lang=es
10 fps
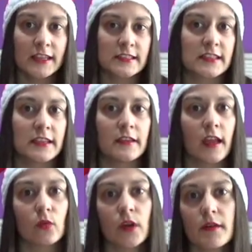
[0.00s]
si
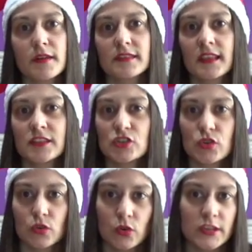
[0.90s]
alguna vez te han
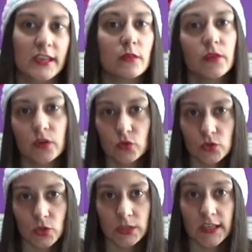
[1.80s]
dicho, oye, qué buen
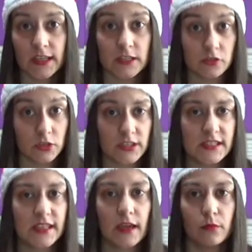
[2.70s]
gusto tienes o lo que
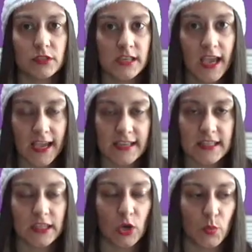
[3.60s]
sea, pues
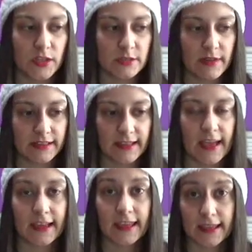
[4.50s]
este te lo puedes
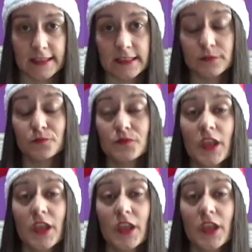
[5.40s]
plantear, que es